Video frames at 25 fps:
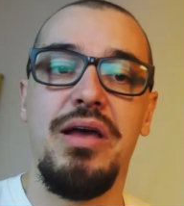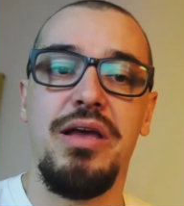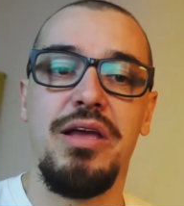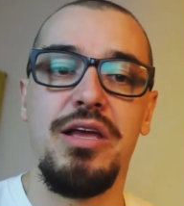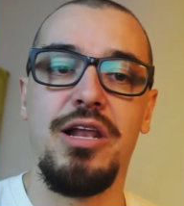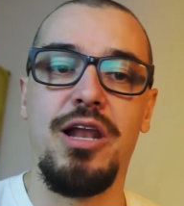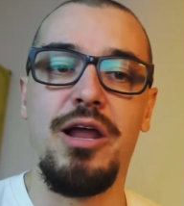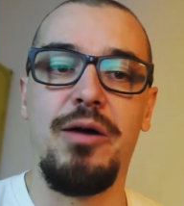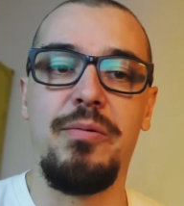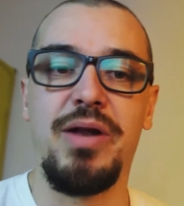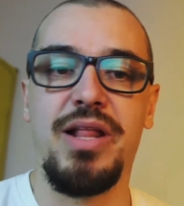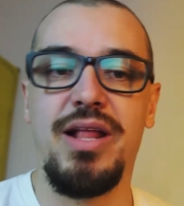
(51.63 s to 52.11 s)

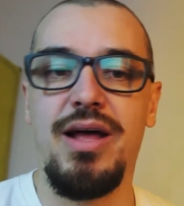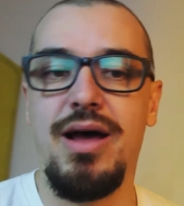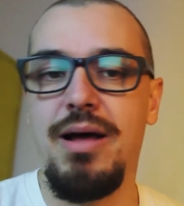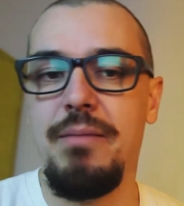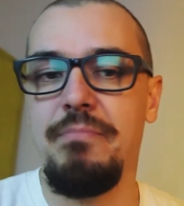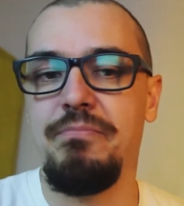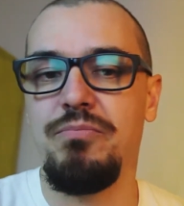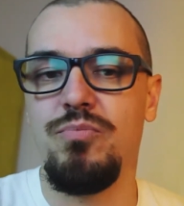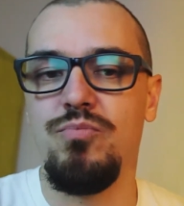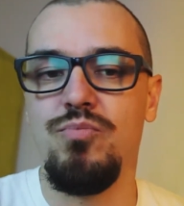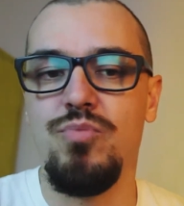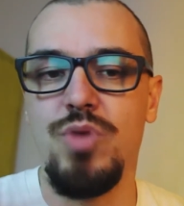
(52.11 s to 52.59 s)
Y la
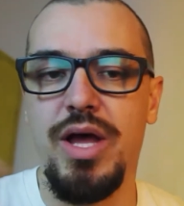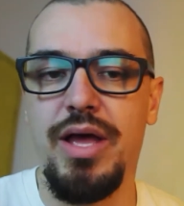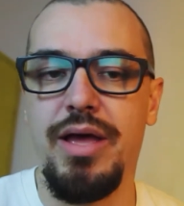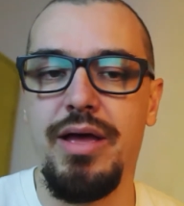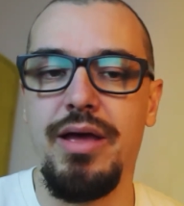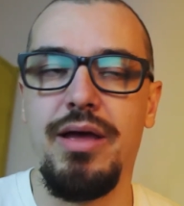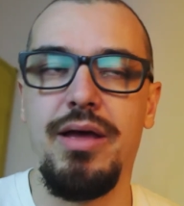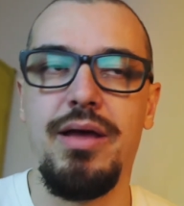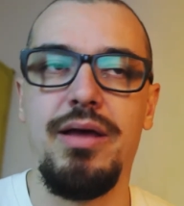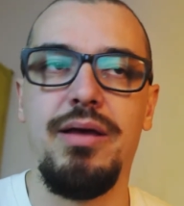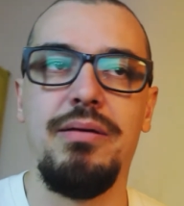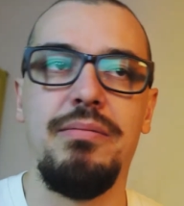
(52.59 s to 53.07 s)
verdad mm,
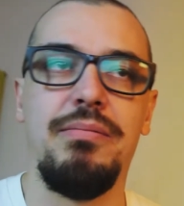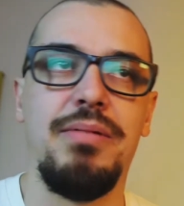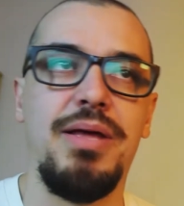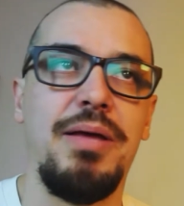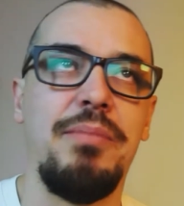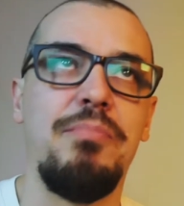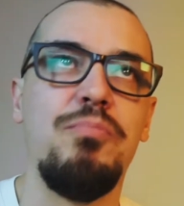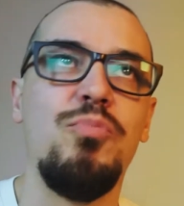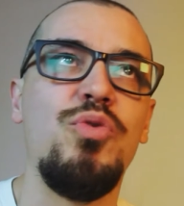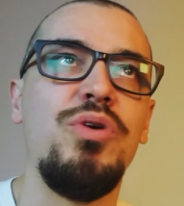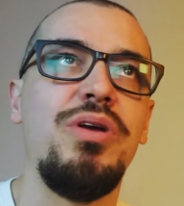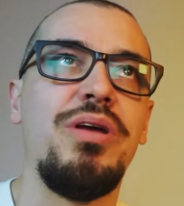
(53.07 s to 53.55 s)
eh,
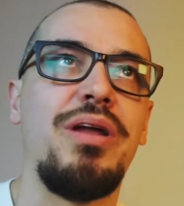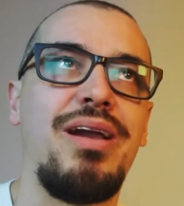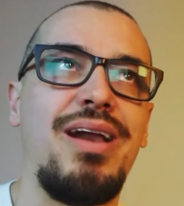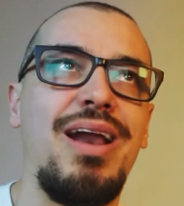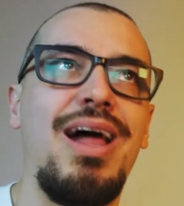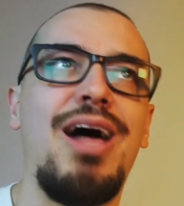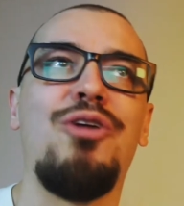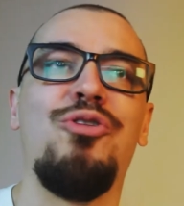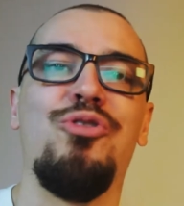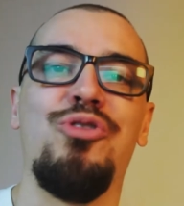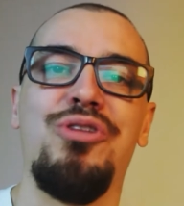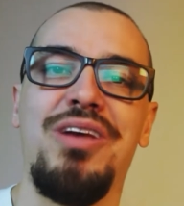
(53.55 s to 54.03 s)
es muy
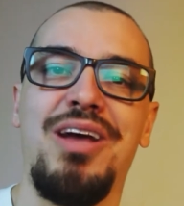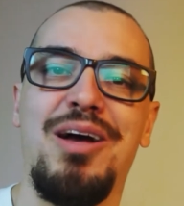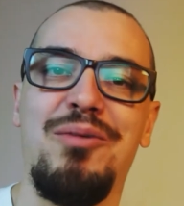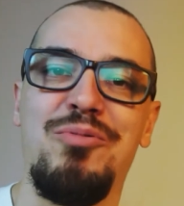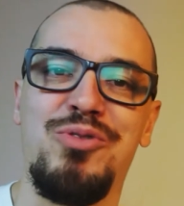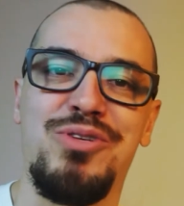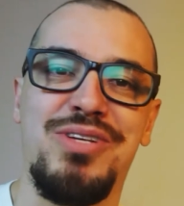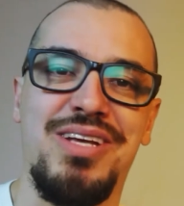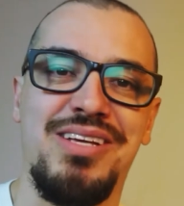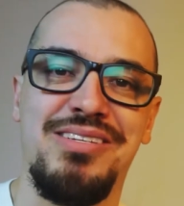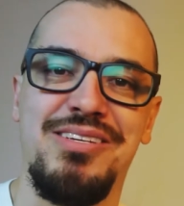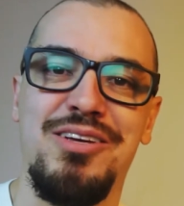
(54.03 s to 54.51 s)
raro,
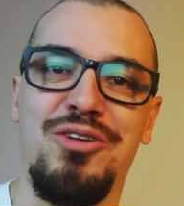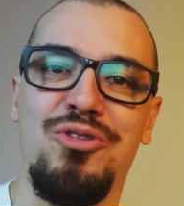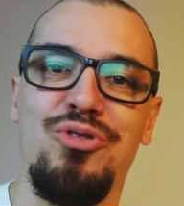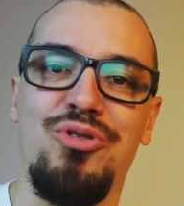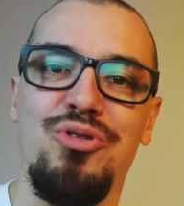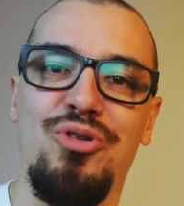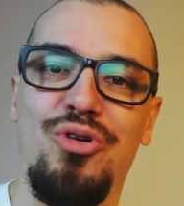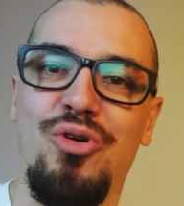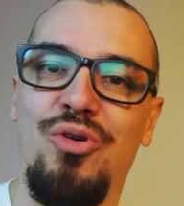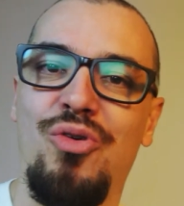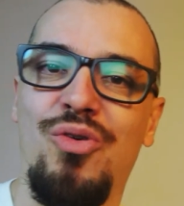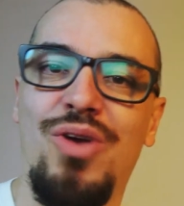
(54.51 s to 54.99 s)
digamos,
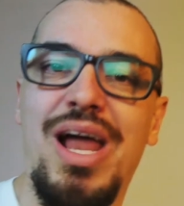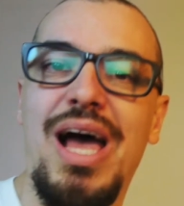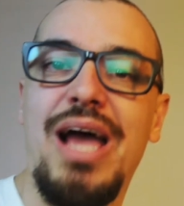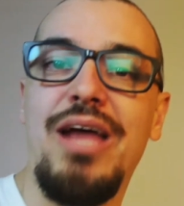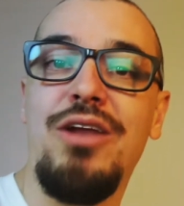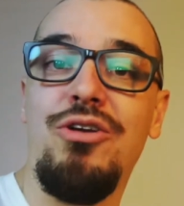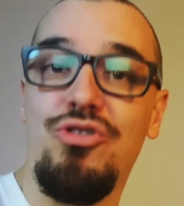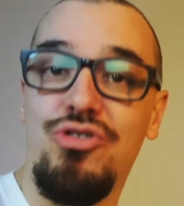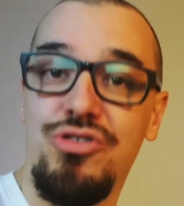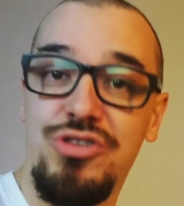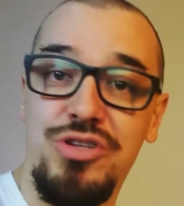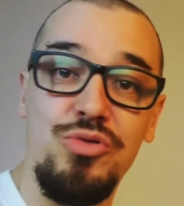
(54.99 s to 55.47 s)
hacerlo
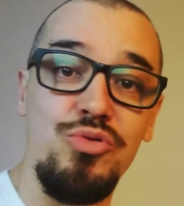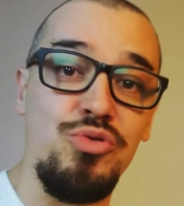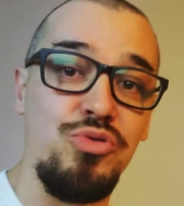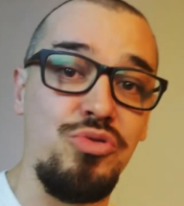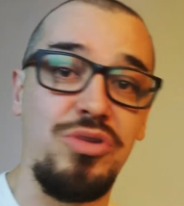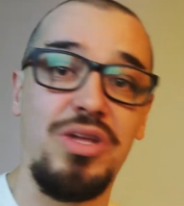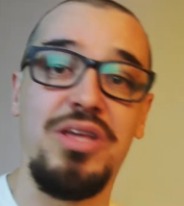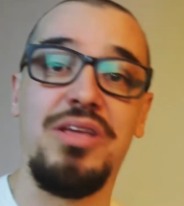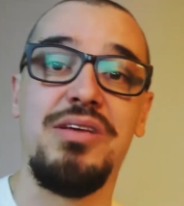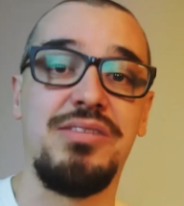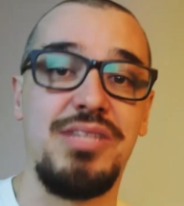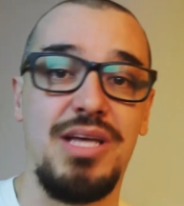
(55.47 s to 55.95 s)
online. No sé
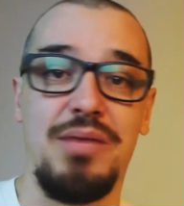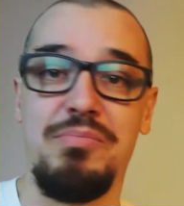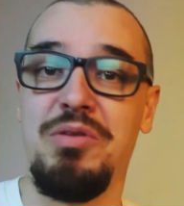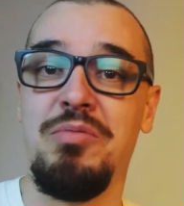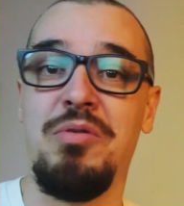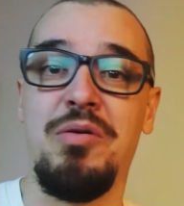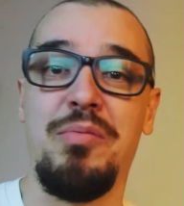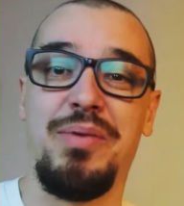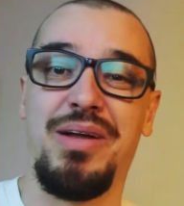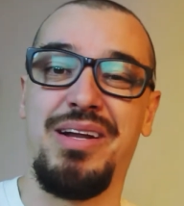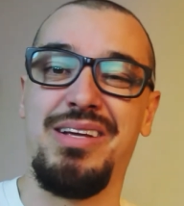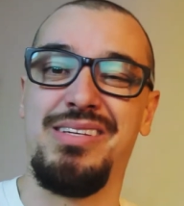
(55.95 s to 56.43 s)
ustedes, a
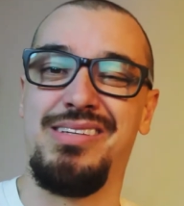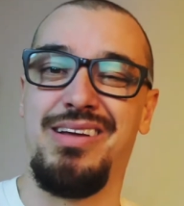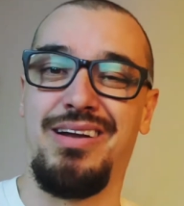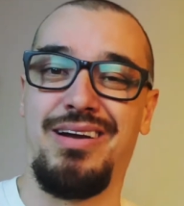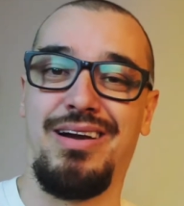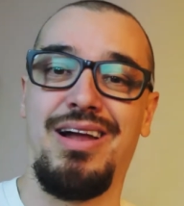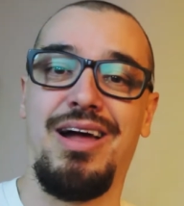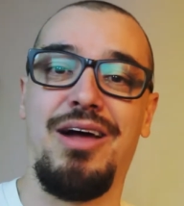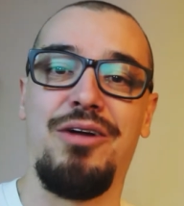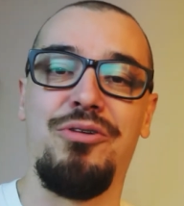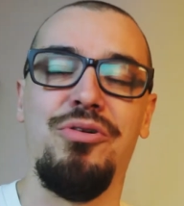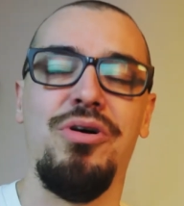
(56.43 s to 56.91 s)
mí me parece
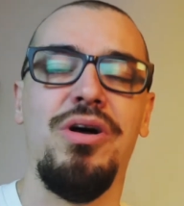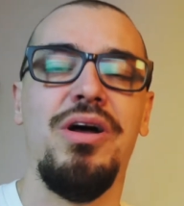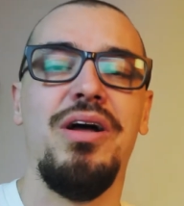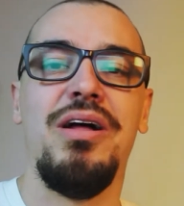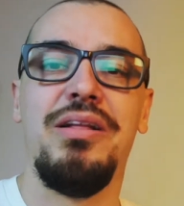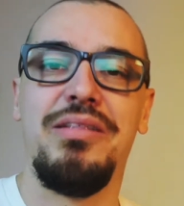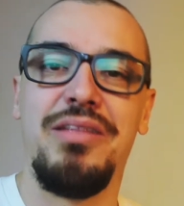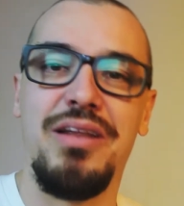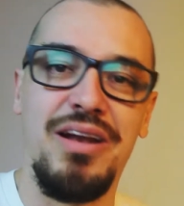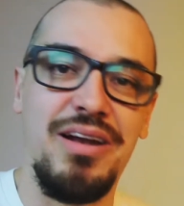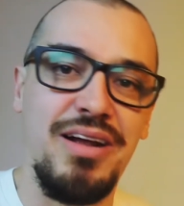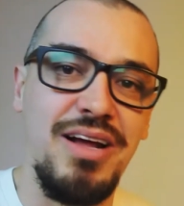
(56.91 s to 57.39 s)
raro
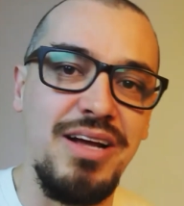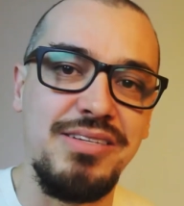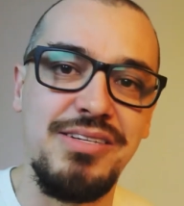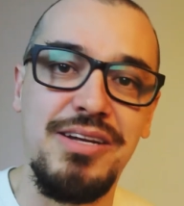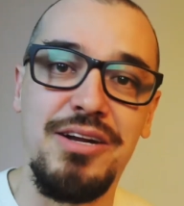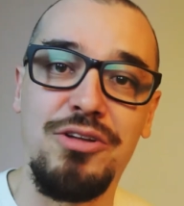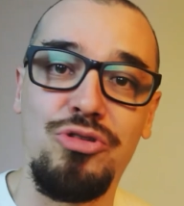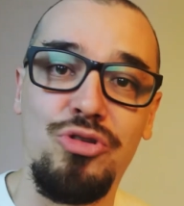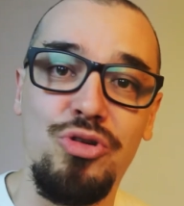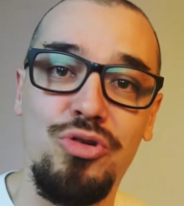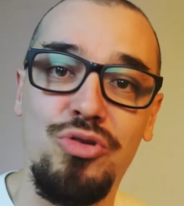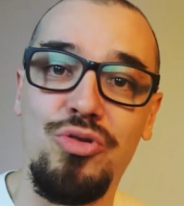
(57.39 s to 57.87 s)
tener que
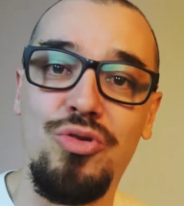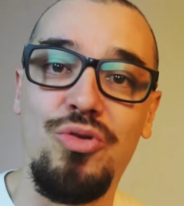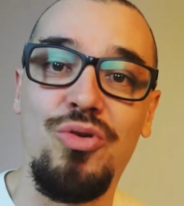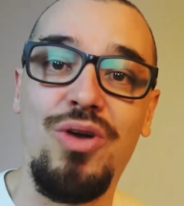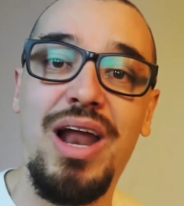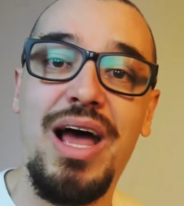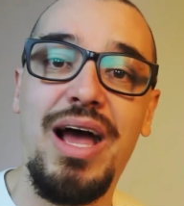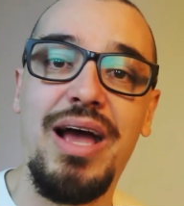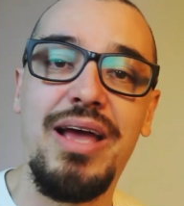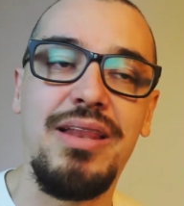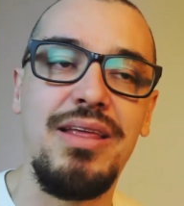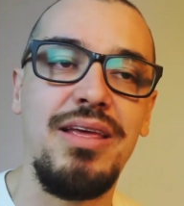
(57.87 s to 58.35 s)
hacer todo
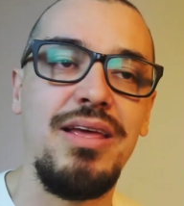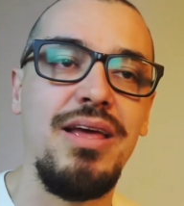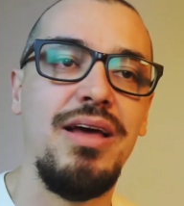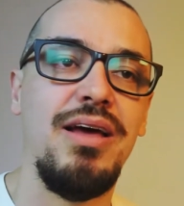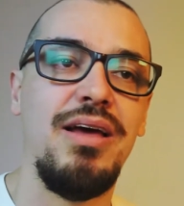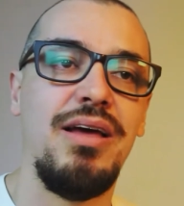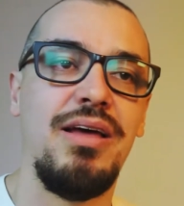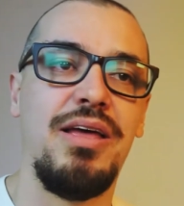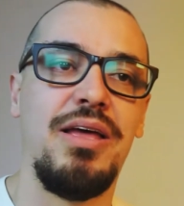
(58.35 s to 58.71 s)
online.